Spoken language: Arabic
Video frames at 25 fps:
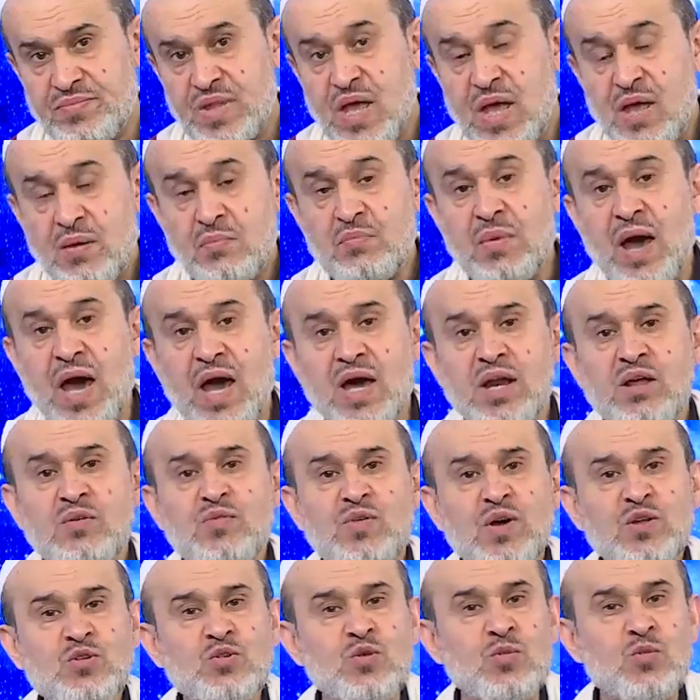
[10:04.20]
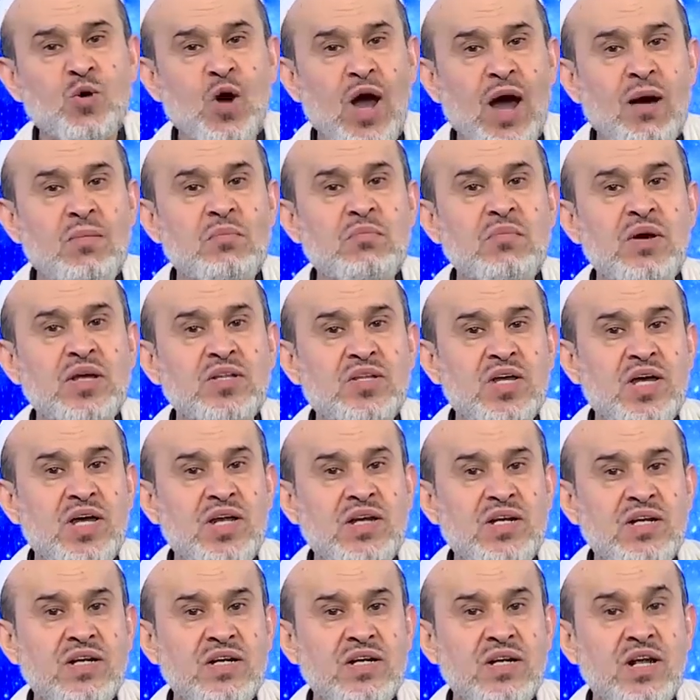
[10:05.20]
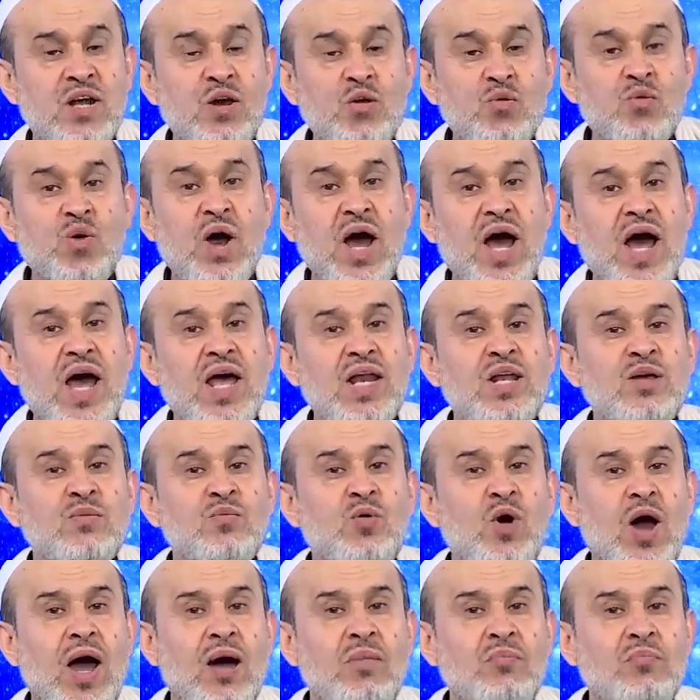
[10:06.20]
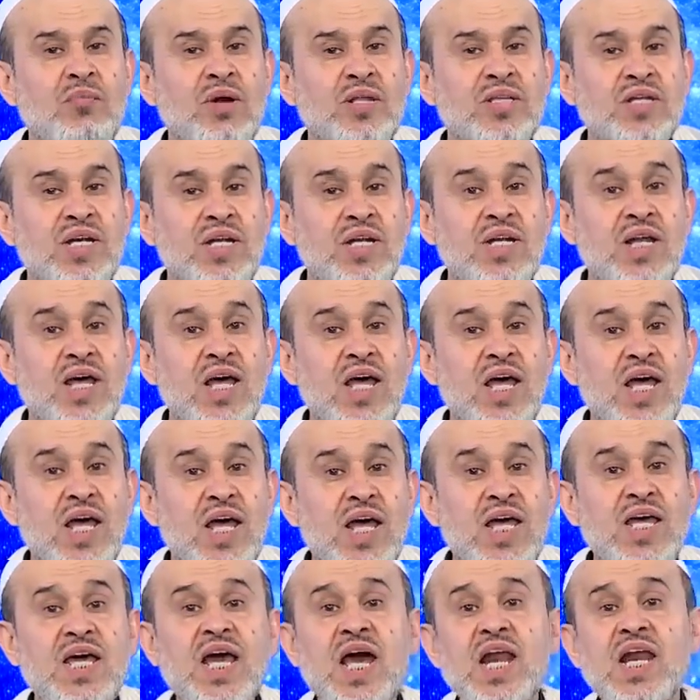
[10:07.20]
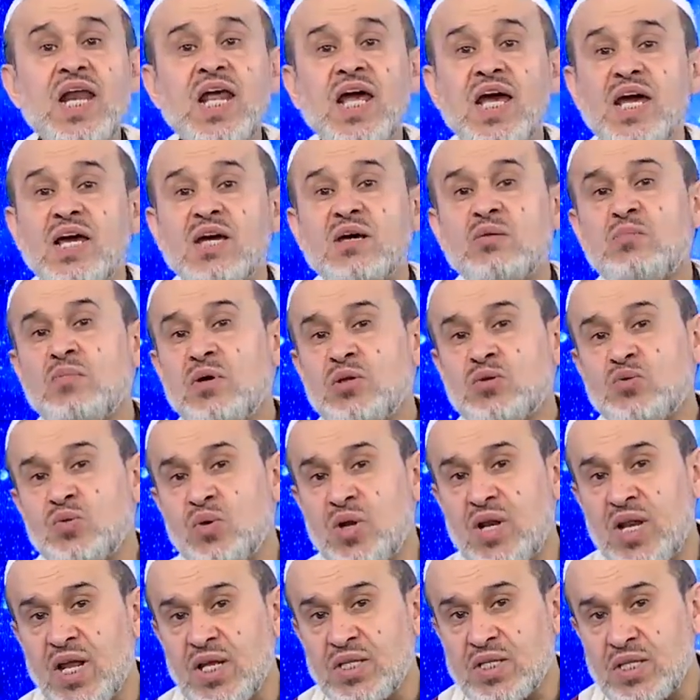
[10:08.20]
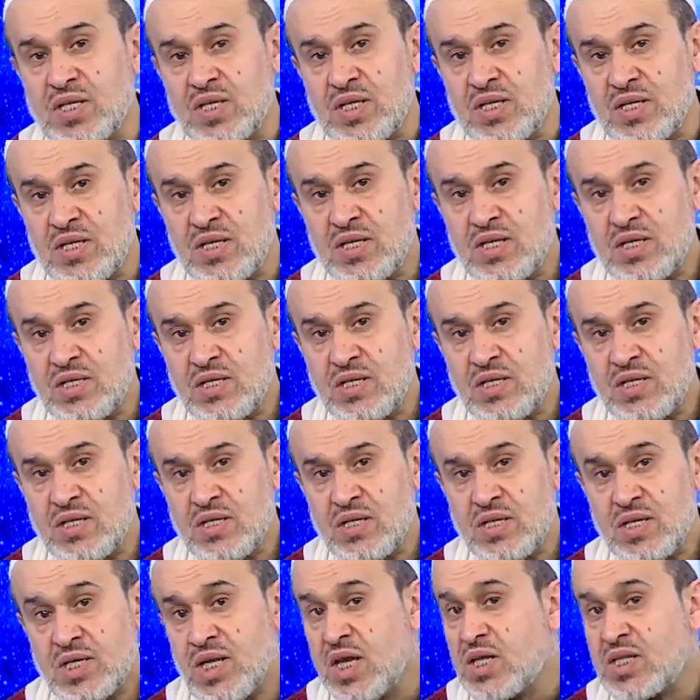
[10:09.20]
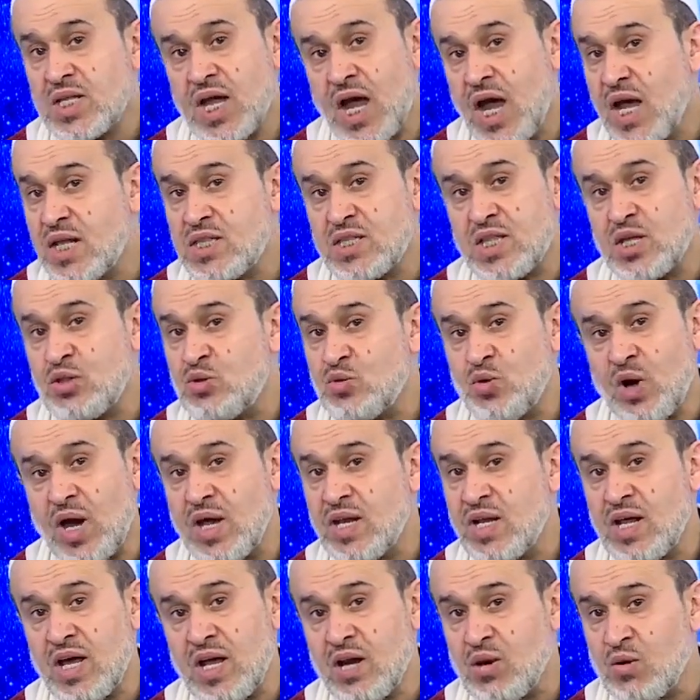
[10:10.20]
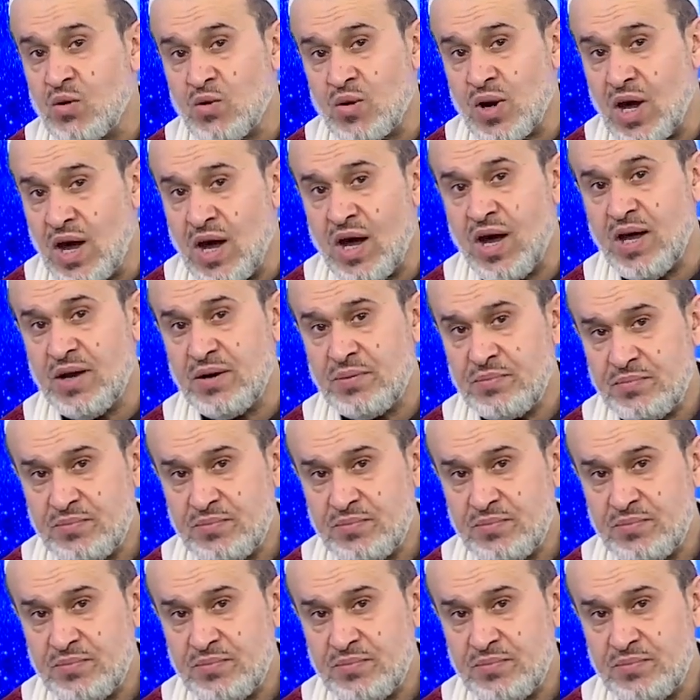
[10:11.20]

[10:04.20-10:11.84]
معرفة محمد وآل محمد هي الحكمة التي يتحدث عنها القرآن